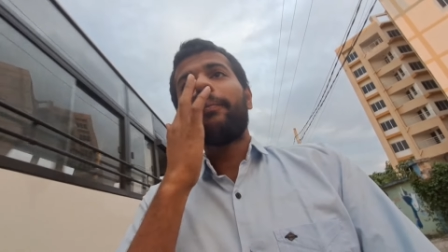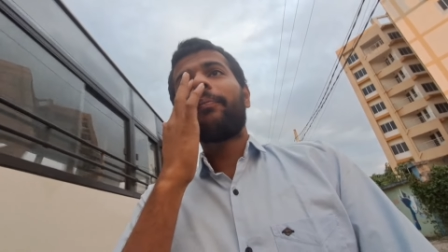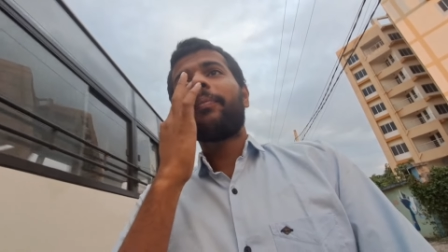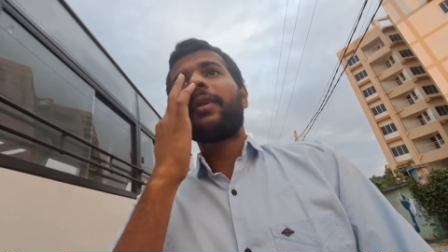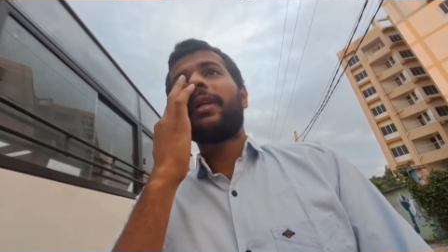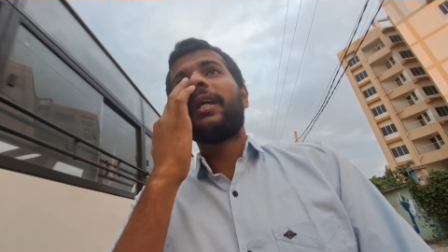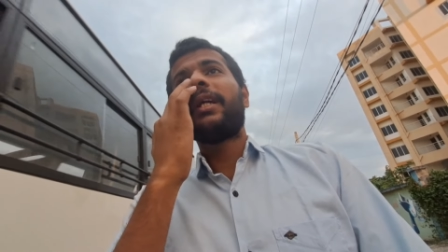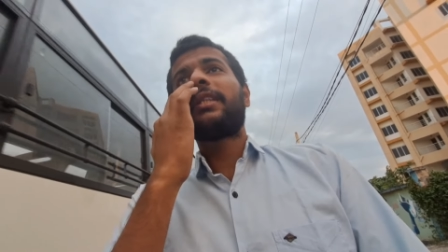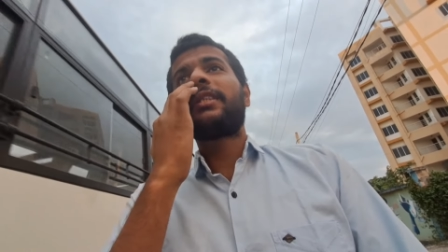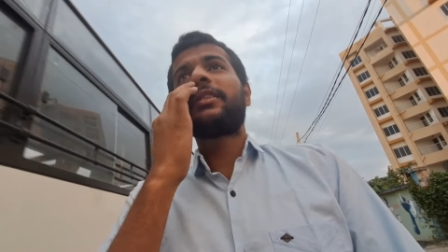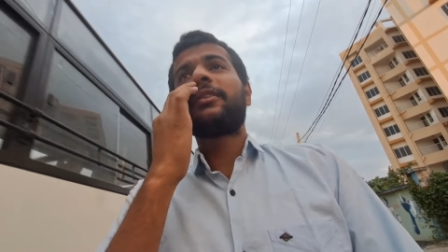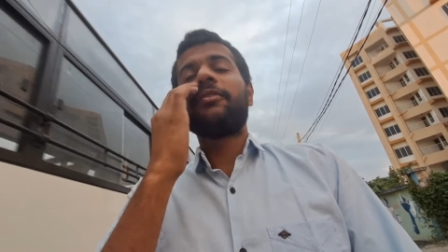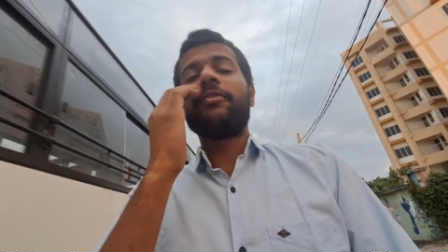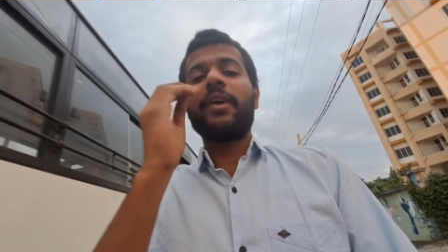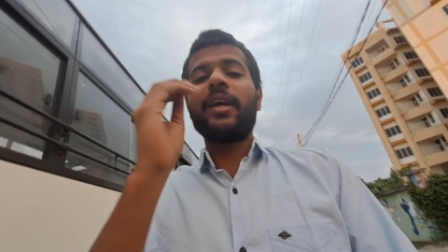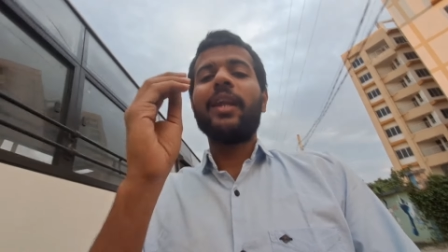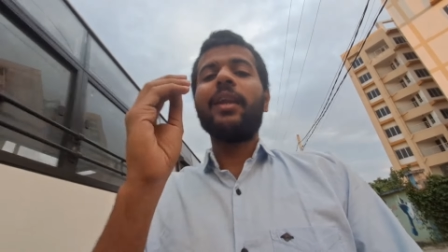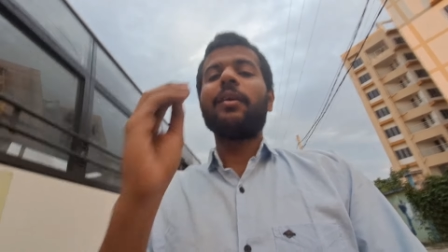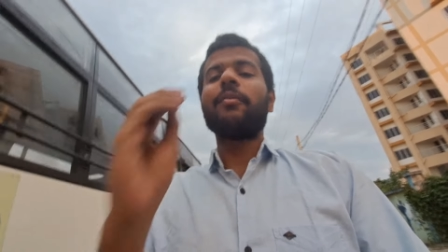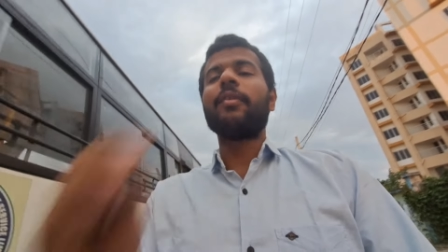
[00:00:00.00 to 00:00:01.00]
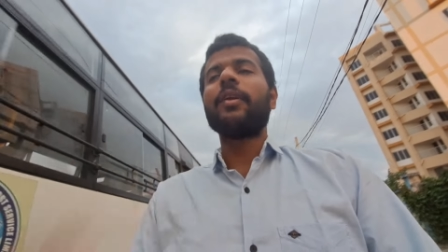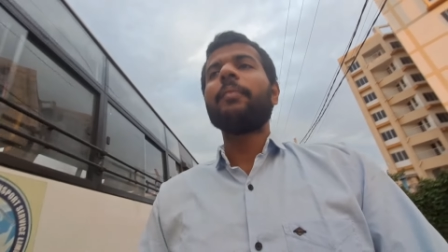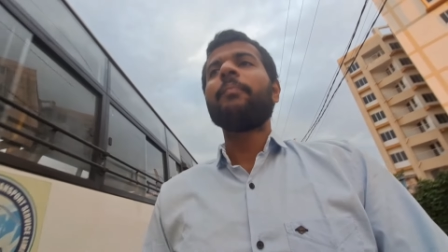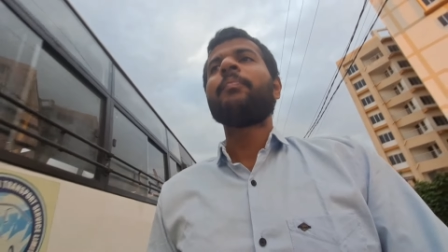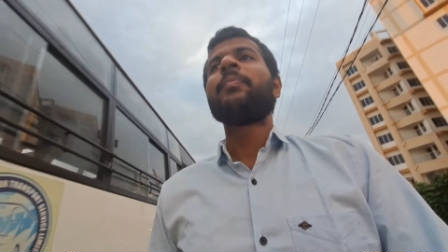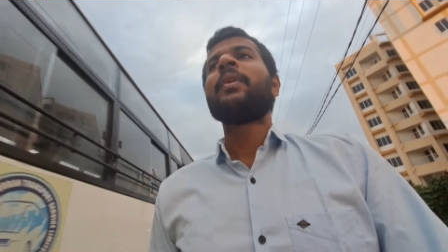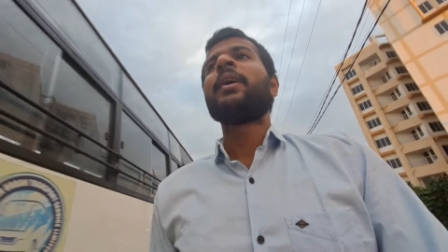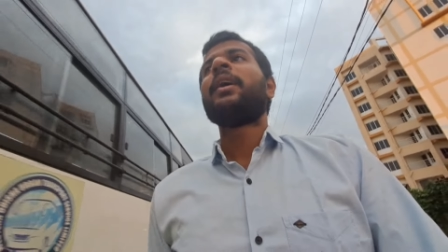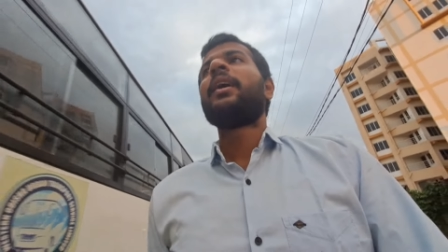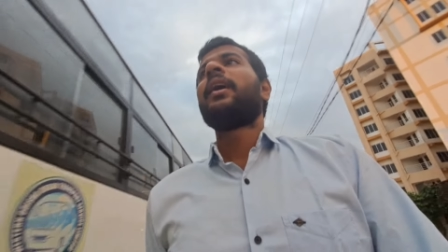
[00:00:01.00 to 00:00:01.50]
है इट्स वेरी लवली
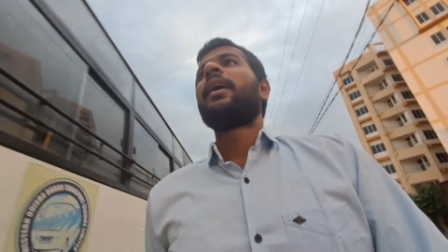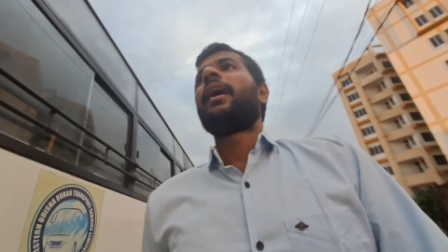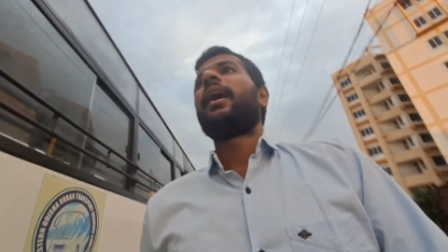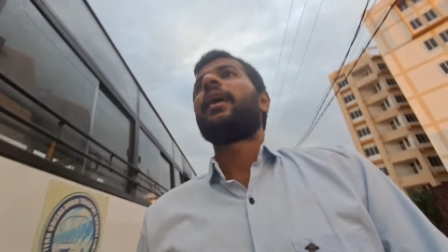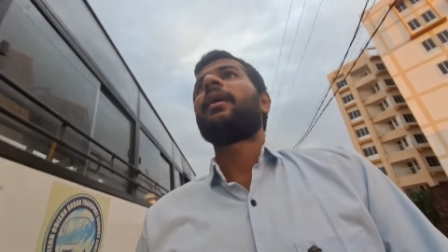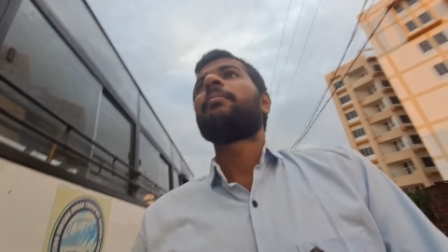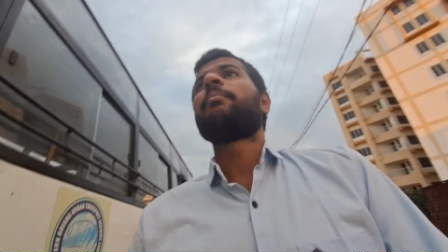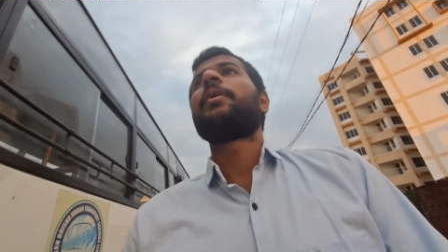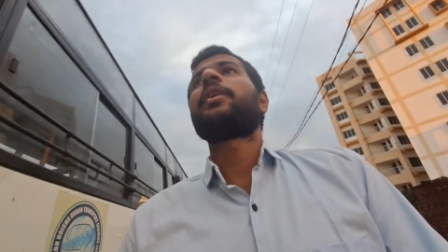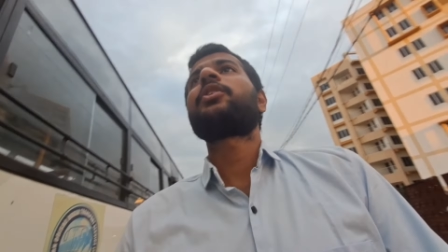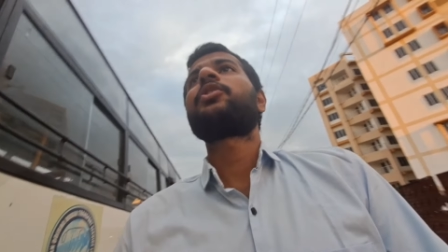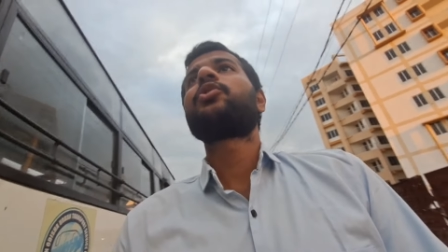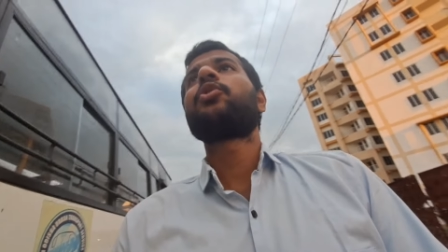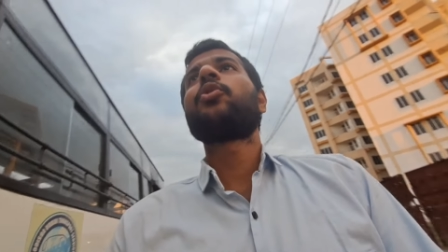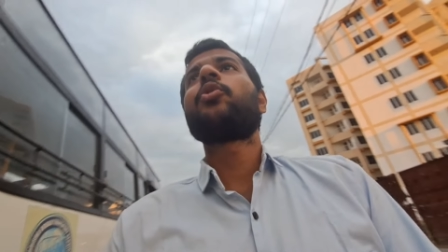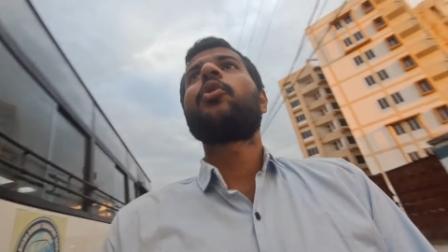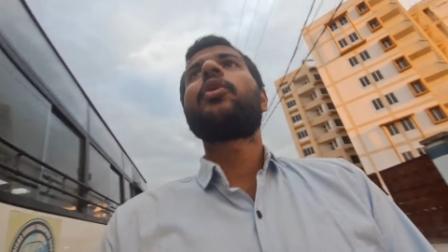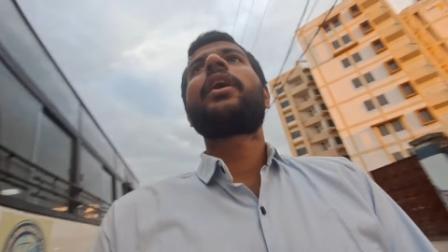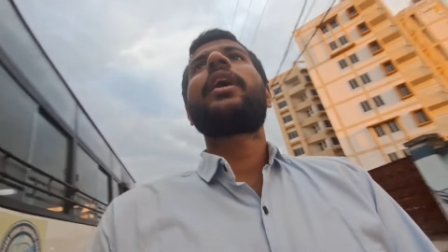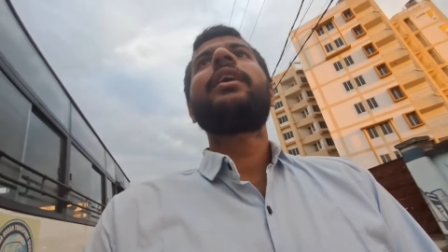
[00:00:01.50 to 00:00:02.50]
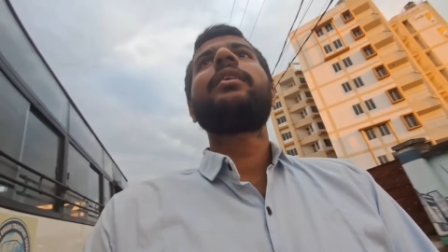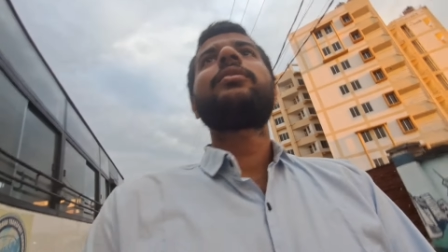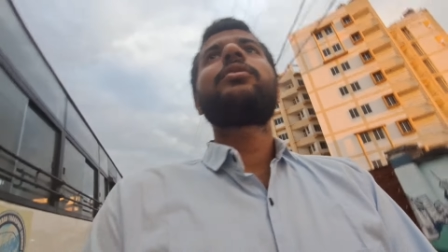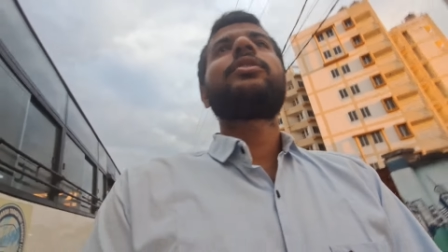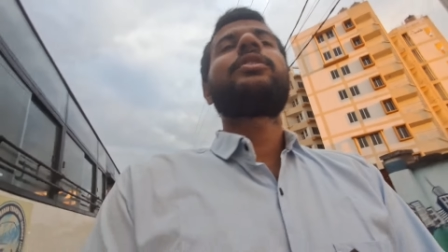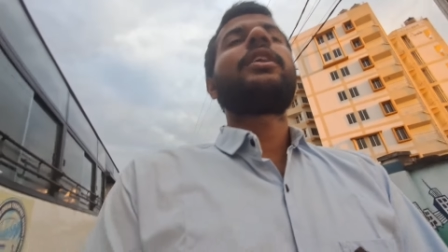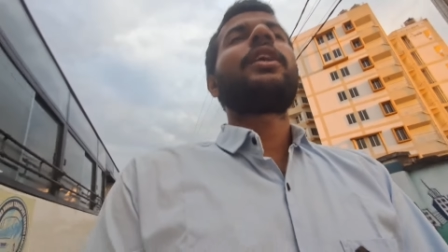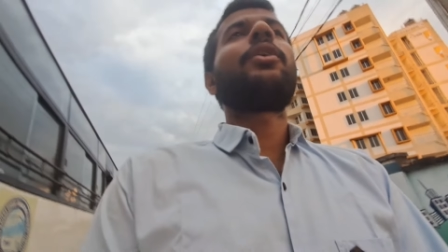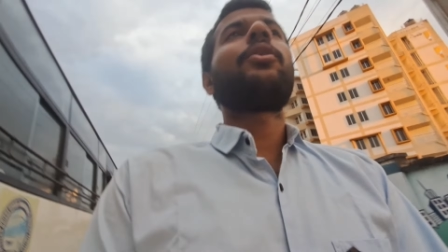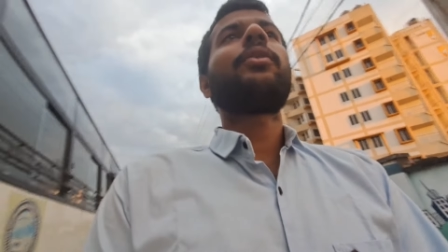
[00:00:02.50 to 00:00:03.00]
एंड बस शुरू हो गया
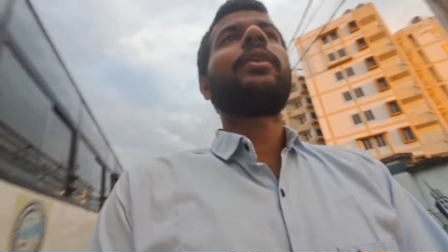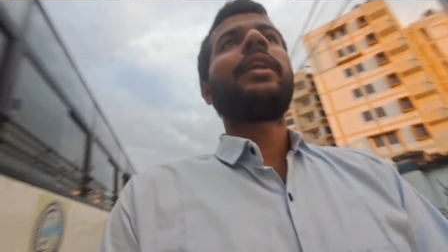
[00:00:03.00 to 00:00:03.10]
तो चलो